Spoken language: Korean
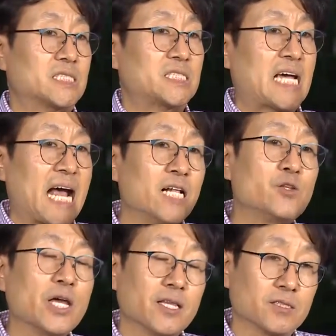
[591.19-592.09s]

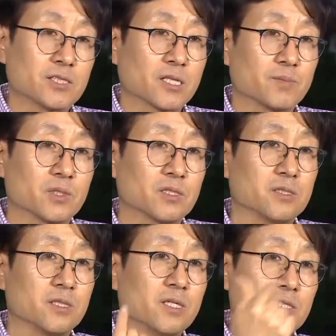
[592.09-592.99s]
잘 돼 있는
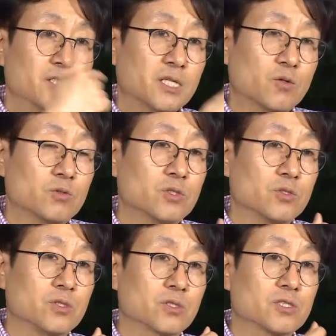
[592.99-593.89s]
사람들은 새로운
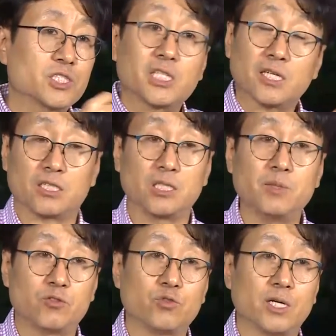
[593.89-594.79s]
연결을 시키기가
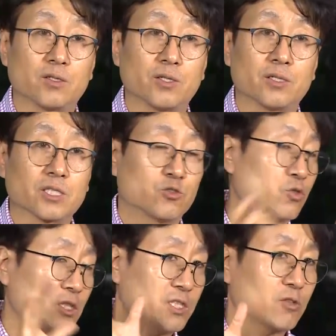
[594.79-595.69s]
이미 유리한 거예요. 그러니까
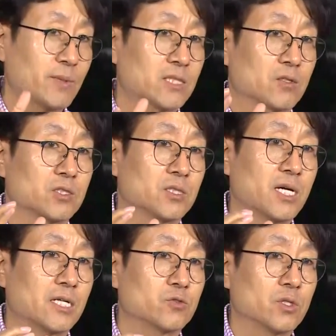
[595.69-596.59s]
뉴런이 새로 만들어지는
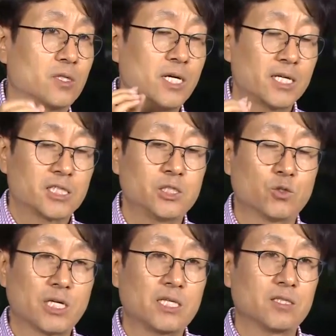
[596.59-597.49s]
게 아니고요.
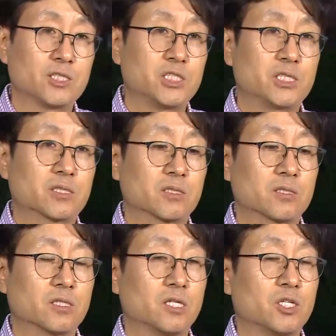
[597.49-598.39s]
기존에 있는
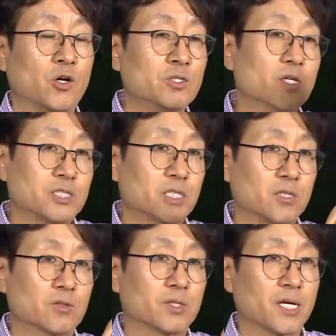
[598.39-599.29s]
지식들을
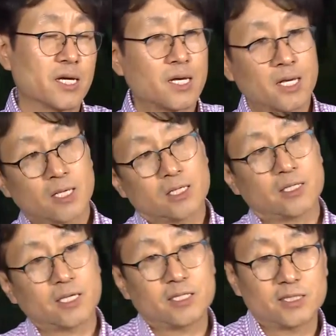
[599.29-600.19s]
연결시키는 건데
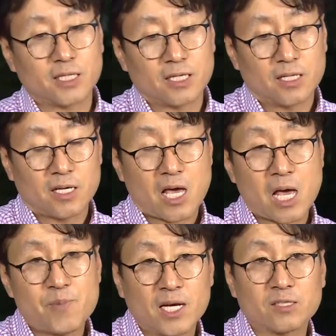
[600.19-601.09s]
이게 이제
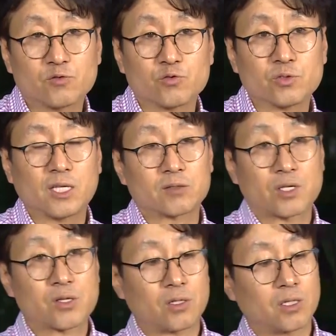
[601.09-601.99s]
헤비한 룰이라고
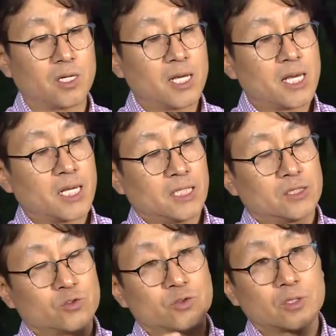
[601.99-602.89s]
해서
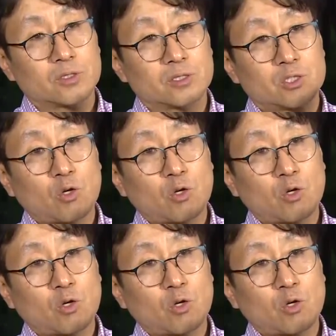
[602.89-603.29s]
뉴런들은